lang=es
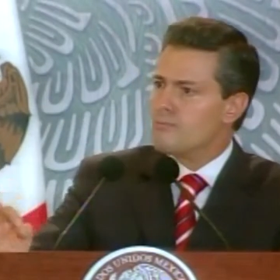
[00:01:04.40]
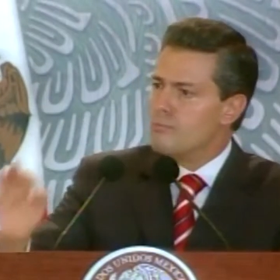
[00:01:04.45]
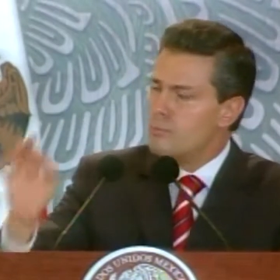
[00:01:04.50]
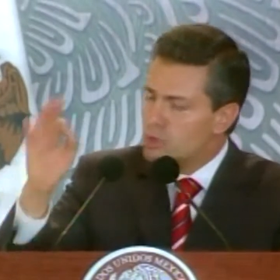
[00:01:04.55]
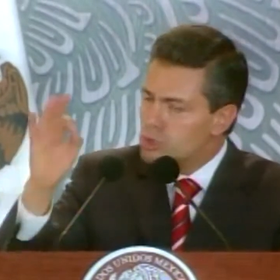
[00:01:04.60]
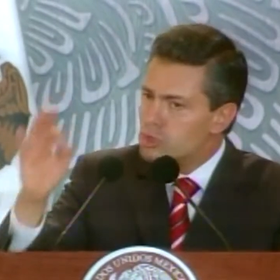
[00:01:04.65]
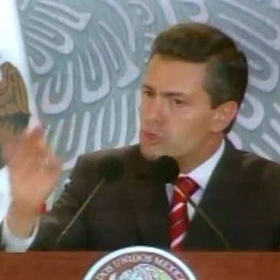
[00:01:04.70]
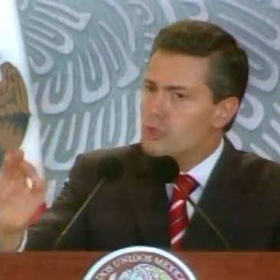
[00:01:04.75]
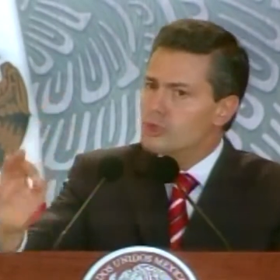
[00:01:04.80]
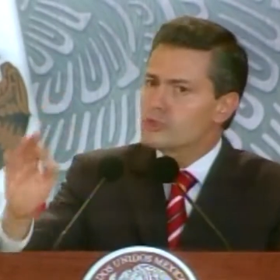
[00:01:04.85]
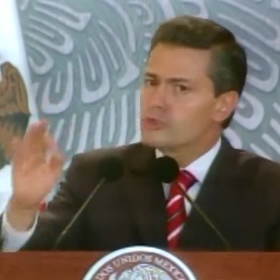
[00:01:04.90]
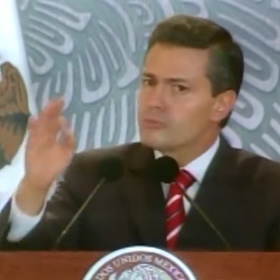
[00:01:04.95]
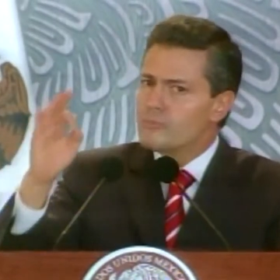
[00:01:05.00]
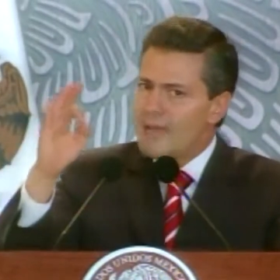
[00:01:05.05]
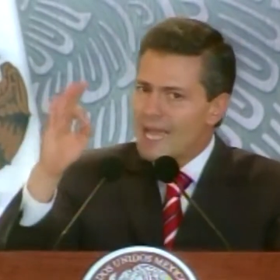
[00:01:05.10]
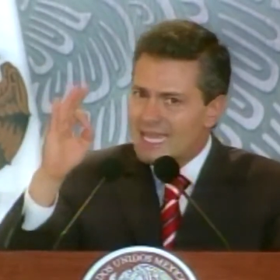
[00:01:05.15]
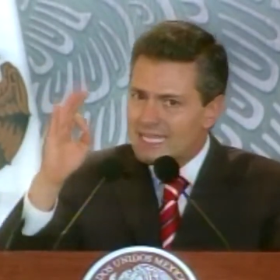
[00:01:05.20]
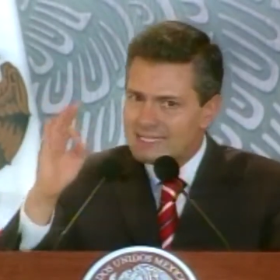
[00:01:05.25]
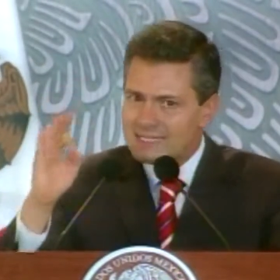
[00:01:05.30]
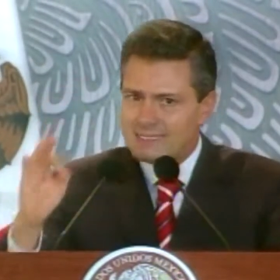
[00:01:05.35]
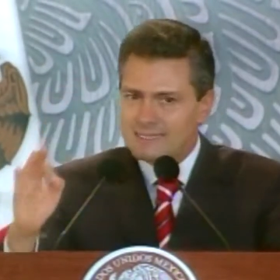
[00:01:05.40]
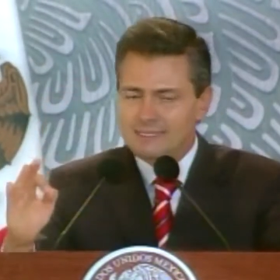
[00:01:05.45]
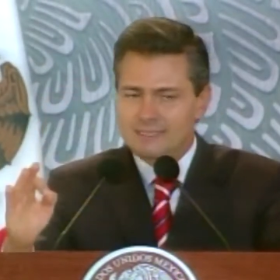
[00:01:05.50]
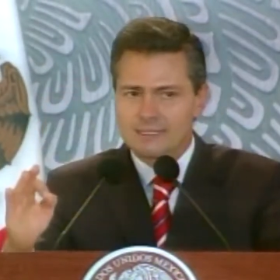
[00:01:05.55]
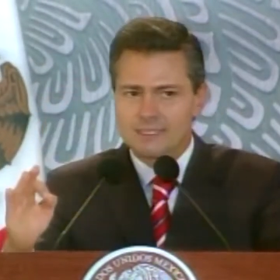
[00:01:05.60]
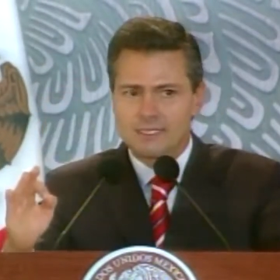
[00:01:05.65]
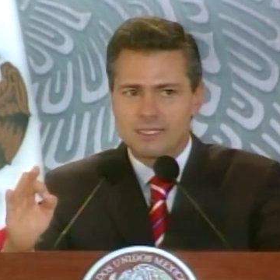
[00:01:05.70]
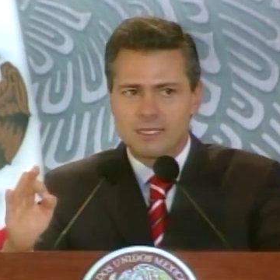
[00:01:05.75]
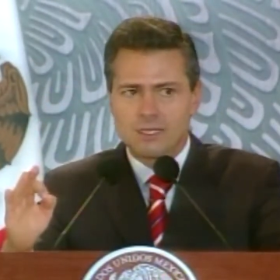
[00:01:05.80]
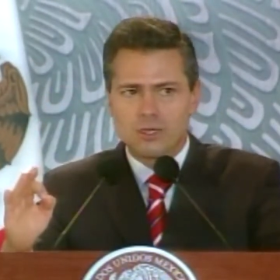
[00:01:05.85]
muchos
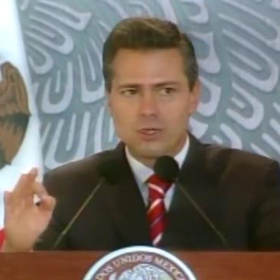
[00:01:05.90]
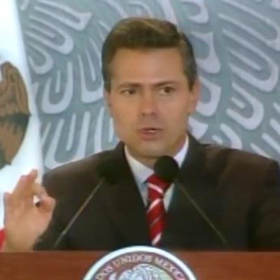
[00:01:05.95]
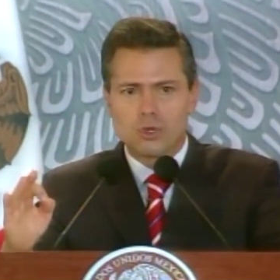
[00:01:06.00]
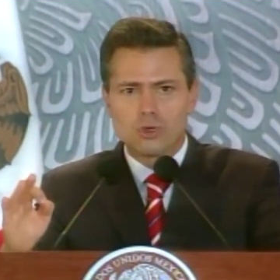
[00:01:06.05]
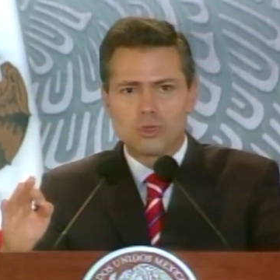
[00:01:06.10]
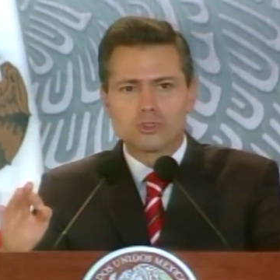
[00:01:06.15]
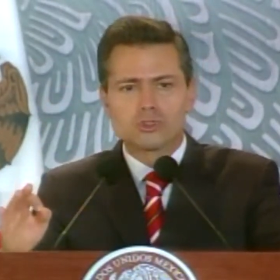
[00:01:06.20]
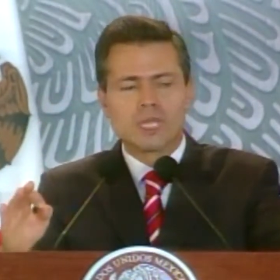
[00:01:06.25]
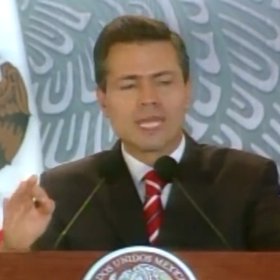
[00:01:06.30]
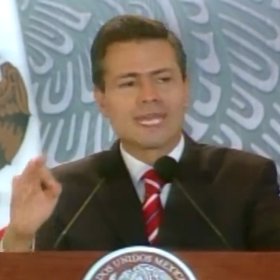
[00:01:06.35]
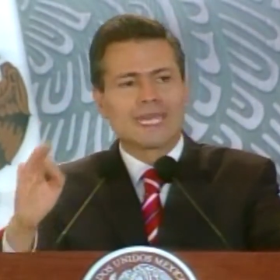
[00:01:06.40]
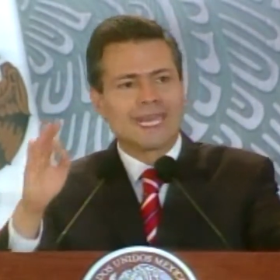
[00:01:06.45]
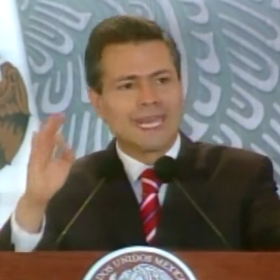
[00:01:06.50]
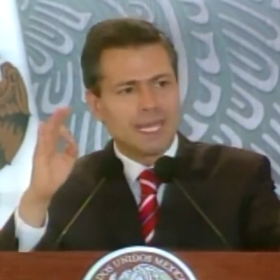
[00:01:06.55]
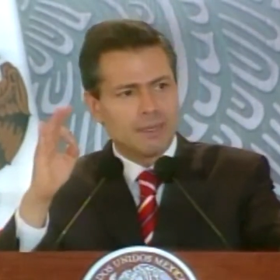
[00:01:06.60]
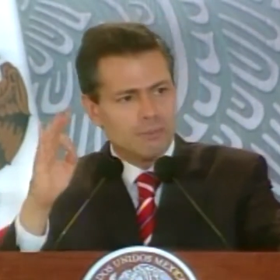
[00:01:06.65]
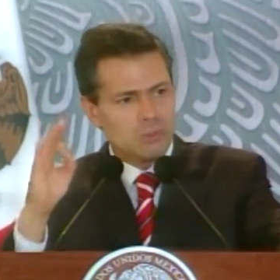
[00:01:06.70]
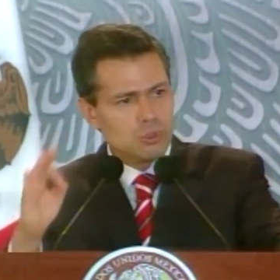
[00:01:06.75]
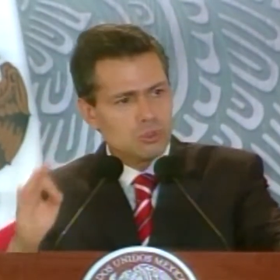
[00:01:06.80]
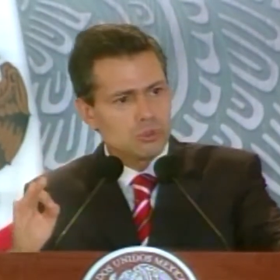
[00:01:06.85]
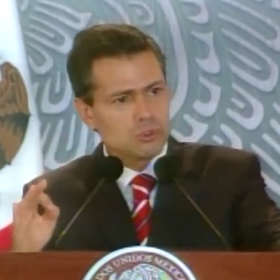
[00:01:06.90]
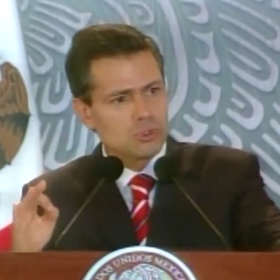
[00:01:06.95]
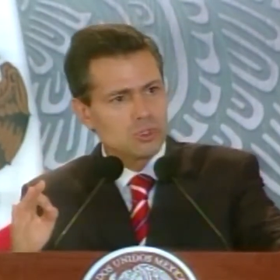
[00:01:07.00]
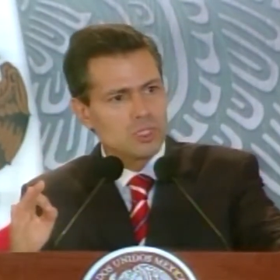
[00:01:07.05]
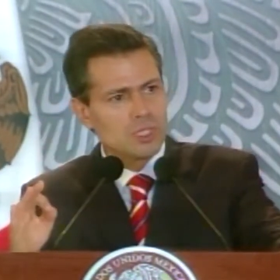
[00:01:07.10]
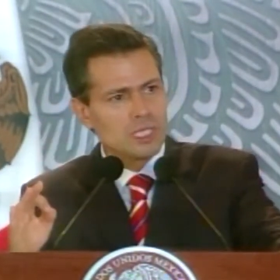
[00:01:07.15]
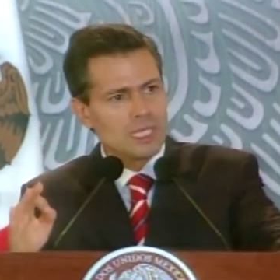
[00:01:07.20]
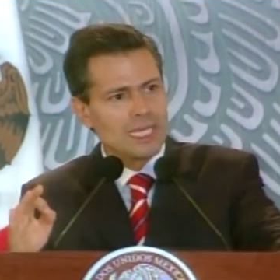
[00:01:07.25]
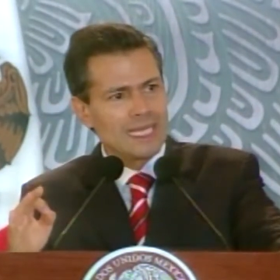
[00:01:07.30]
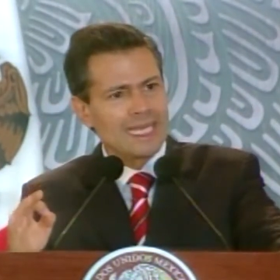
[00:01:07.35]
más los que creemos